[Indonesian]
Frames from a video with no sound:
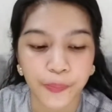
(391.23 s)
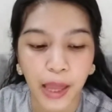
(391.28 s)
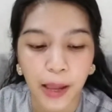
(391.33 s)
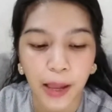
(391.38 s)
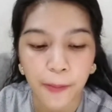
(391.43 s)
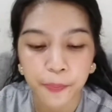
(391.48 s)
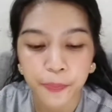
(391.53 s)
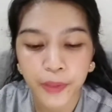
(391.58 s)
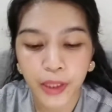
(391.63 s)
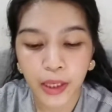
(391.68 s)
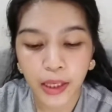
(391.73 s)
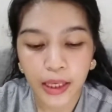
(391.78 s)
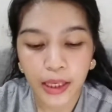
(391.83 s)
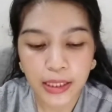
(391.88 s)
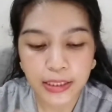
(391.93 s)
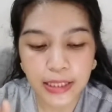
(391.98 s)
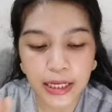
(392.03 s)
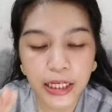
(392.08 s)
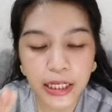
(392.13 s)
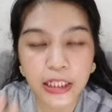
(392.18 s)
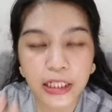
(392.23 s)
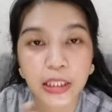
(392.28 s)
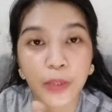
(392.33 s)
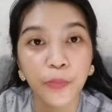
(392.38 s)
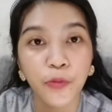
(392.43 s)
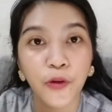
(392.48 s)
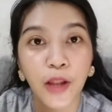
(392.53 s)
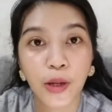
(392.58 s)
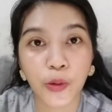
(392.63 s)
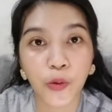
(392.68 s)
Nah, jadi
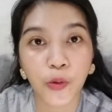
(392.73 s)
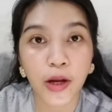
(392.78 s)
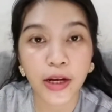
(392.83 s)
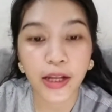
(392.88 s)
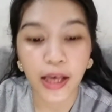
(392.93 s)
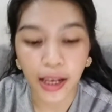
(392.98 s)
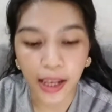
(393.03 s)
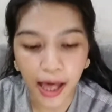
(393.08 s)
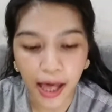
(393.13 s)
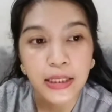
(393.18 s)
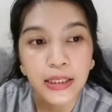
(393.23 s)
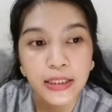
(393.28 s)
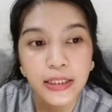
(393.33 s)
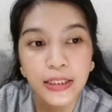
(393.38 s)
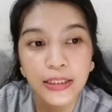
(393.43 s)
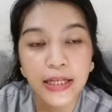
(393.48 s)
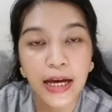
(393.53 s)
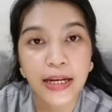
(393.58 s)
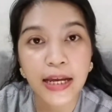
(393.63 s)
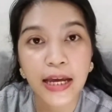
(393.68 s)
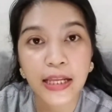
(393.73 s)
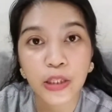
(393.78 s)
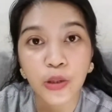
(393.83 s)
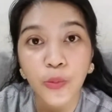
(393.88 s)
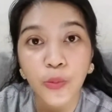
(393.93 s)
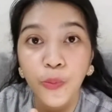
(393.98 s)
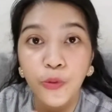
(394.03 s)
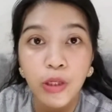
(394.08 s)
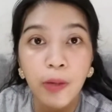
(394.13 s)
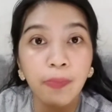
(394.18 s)
kesimpulanku adalah si Syada ini
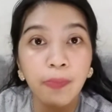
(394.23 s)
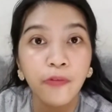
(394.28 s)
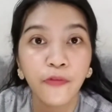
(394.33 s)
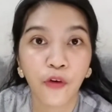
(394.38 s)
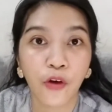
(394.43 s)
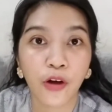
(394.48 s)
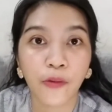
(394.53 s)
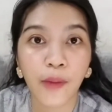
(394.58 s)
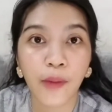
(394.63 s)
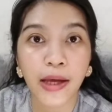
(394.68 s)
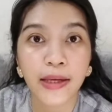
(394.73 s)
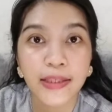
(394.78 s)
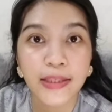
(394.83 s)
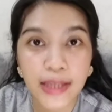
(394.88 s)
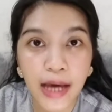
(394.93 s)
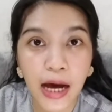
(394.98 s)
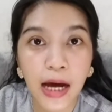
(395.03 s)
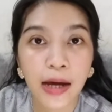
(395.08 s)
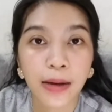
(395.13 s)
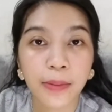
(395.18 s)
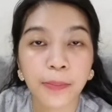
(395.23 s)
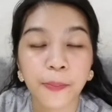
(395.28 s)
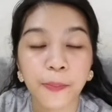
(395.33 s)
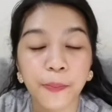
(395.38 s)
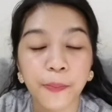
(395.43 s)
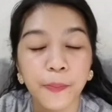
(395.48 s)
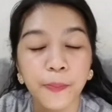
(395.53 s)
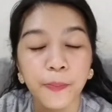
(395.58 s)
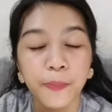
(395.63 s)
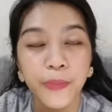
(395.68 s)
tuh punya performa yang
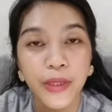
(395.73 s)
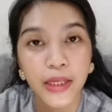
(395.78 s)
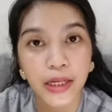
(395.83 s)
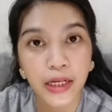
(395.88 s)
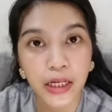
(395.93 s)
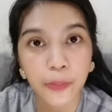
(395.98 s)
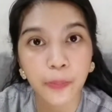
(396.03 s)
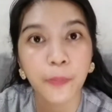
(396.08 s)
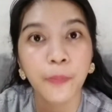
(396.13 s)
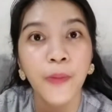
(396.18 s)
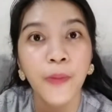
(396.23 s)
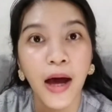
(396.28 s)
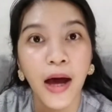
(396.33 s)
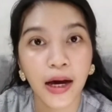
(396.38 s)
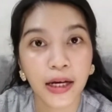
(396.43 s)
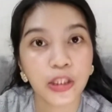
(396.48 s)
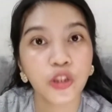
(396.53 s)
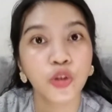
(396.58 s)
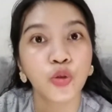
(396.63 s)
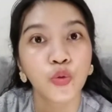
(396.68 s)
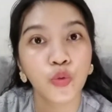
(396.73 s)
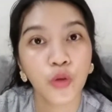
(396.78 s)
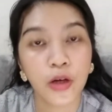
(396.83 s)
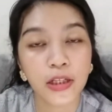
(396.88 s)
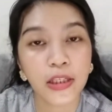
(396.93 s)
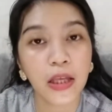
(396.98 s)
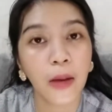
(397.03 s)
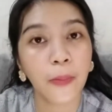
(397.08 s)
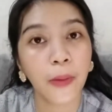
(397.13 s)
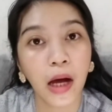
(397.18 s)
mirip banget
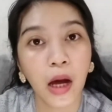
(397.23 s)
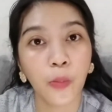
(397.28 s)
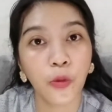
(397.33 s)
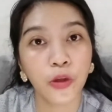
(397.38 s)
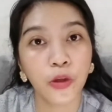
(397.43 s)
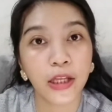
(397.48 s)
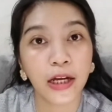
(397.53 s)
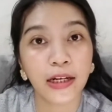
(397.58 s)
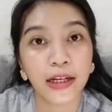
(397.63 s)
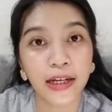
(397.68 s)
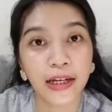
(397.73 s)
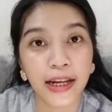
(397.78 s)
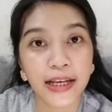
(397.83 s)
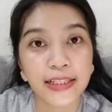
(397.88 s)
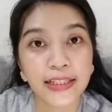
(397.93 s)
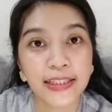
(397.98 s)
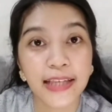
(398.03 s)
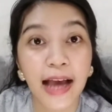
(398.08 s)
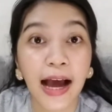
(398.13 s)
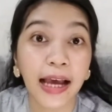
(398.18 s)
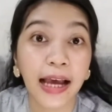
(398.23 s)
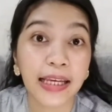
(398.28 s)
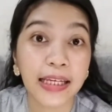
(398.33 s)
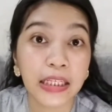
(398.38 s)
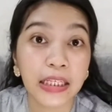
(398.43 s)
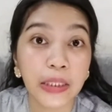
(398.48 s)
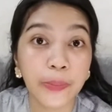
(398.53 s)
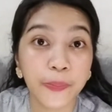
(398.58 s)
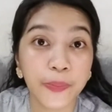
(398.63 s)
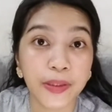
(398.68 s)
juga sama Kabotang The Grace yang
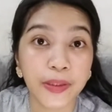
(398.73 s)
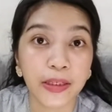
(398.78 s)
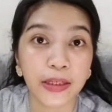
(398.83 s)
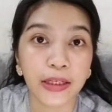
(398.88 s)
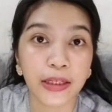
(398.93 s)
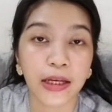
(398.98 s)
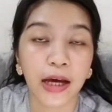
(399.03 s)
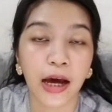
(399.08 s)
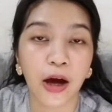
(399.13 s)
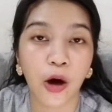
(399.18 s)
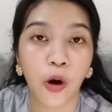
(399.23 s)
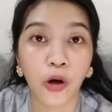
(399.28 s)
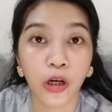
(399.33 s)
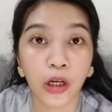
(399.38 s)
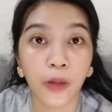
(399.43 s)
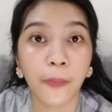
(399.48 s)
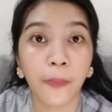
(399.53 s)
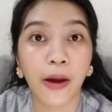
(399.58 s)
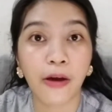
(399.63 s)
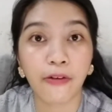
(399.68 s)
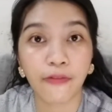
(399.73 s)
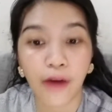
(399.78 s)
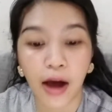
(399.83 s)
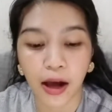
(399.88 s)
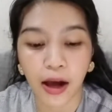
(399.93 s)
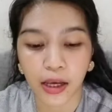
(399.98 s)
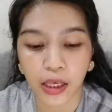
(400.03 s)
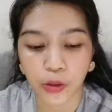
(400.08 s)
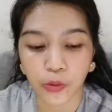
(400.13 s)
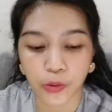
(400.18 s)
EDP, yang Ode
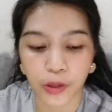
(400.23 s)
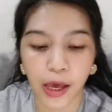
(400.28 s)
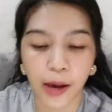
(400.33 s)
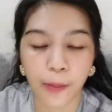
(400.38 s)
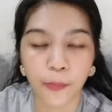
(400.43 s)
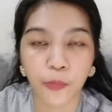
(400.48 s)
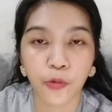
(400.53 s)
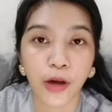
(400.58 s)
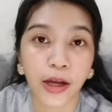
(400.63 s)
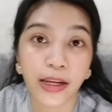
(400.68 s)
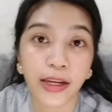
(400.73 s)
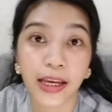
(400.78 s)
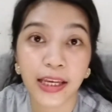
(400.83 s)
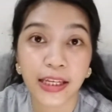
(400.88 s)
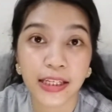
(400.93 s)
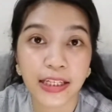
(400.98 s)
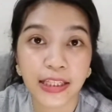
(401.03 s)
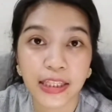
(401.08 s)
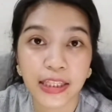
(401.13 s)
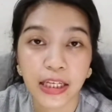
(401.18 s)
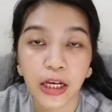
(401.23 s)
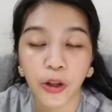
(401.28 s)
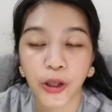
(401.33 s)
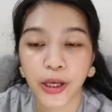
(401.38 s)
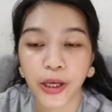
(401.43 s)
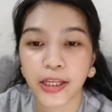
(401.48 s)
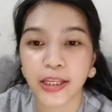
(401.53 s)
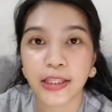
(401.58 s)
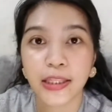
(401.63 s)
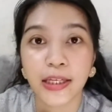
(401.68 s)
Pavang gitu ya, bukan yang EDT. Kalau
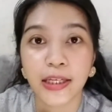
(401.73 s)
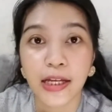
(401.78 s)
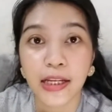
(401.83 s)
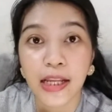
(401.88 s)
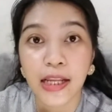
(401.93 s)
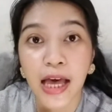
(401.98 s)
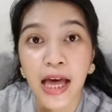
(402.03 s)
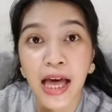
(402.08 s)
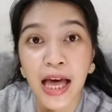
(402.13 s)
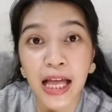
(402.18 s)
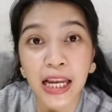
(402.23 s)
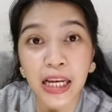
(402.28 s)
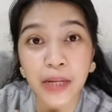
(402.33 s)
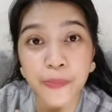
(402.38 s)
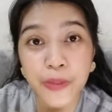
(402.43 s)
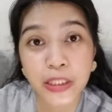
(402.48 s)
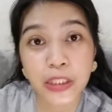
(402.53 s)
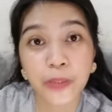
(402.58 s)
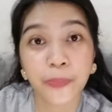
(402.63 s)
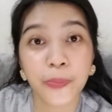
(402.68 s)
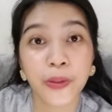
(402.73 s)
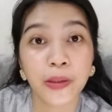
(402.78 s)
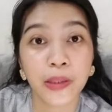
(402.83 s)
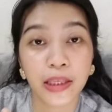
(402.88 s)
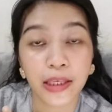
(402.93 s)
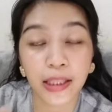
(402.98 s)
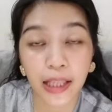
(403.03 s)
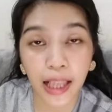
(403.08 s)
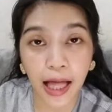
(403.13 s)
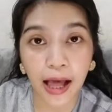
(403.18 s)
yang EDT kan lebih cepet
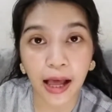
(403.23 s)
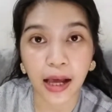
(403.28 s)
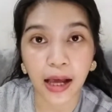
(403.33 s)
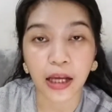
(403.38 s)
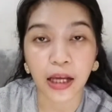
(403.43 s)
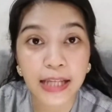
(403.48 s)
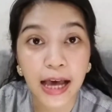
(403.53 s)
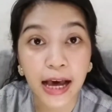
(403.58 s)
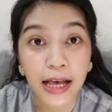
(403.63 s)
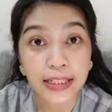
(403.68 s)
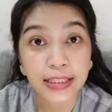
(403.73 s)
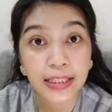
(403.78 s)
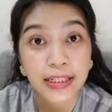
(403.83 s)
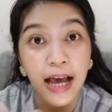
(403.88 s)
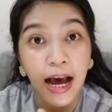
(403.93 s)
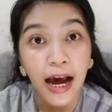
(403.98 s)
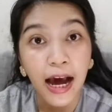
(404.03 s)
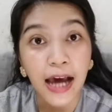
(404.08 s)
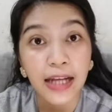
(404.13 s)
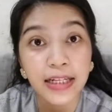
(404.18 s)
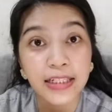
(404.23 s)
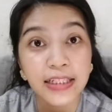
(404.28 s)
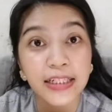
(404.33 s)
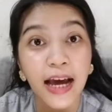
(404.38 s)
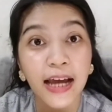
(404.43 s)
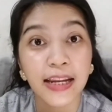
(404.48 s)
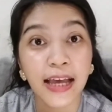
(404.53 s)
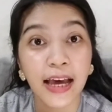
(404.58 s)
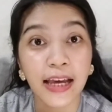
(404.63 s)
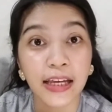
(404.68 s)
hilang gitu. Nah, sedangkan
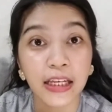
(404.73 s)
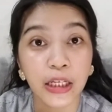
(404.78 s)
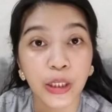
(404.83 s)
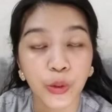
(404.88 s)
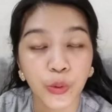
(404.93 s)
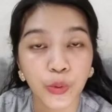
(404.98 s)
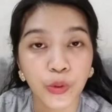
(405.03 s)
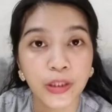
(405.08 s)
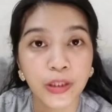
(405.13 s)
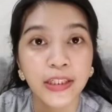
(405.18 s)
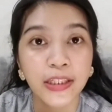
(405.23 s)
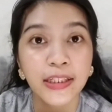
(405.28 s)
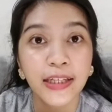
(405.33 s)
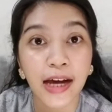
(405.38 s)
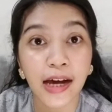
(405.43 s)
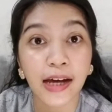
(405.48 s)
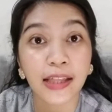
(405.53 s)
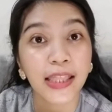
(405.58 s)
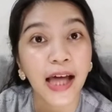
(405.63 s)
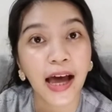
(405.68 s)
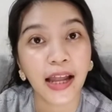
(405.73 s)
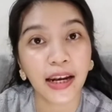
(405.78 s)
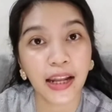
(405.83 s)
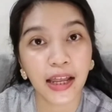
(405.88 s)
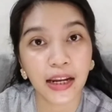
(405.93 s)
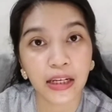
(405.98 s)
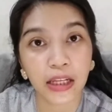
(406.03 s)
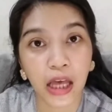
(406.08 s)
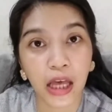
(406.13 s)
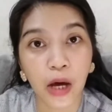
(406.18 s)
Shada ini tuh dia
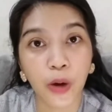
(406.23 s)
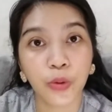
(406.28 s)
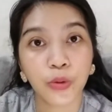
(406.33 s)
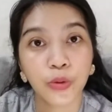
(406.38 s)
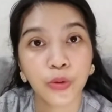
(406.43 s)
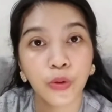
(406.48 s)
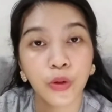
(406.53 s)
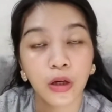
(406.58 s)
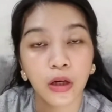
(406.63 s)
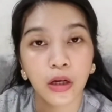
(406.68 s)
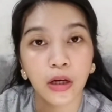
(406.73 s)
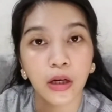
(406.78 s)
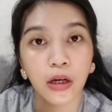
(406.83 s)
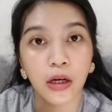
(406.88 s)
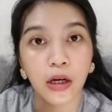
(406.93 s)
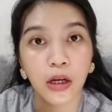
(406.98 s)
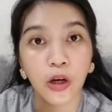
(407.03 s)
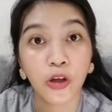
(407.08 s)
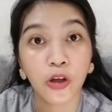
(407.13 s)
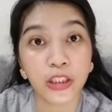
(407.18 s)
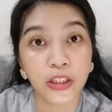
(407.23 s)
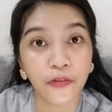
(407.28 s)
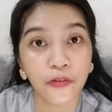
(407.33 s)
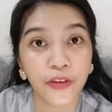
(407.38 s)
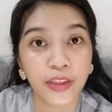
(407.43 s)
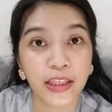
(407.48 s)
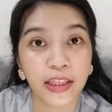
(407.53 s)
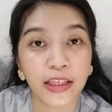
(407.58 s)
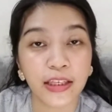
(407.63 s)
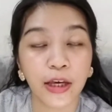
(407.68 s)
ketahanannya untuk uh,
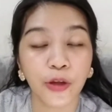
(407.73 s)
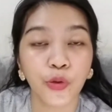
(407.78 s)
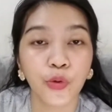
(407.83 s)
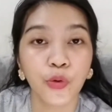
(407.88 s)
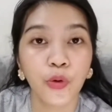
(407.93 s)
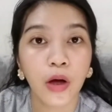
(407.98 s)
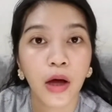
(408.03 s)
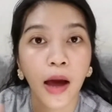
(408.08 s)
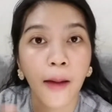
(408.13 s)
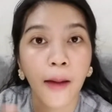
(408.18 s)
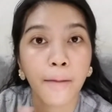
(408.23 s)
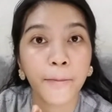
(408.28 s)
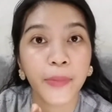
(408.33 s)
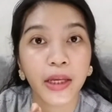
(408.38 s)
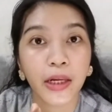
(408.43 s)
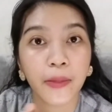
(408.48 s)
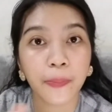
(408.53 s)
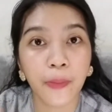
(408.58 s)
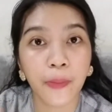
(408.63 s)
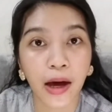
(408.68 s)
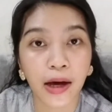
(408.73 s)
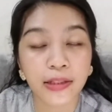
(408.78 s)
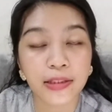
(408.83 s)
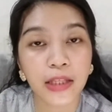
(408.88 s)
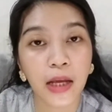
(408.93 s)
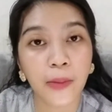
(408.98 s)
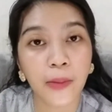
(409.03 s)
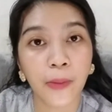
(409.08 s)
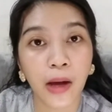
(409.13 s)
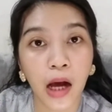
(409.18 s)
longevity-nya tuh mirip
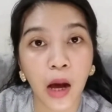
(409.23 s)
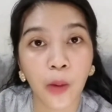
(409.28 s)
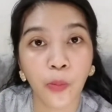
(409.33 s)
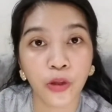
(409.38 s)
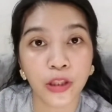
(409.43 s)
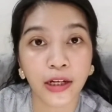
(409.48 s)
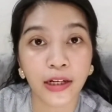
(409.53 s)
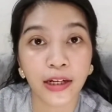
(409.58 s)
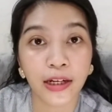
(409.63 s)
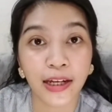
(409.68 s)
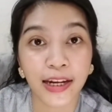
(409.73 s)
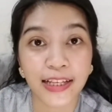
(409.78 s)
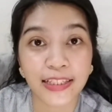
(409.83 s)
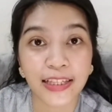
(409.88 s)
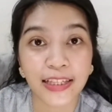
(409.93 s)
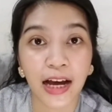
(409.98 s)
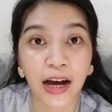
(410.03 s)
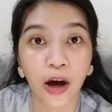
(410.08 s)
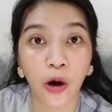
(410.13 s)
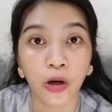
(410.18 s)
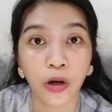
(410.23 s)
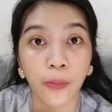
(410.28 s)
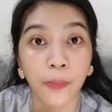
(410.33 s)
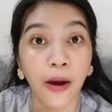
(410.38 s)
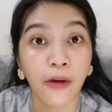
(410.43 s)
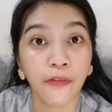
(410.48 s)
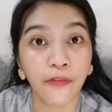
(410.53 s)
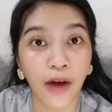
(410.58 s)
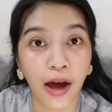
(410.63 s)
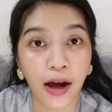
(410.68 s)
banget sama Kabotang The Grace yang Ode
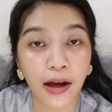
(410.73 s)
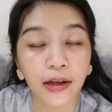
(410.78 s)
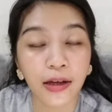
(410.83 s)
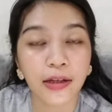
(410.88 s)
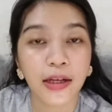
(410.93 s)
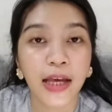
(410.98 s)
Pavang,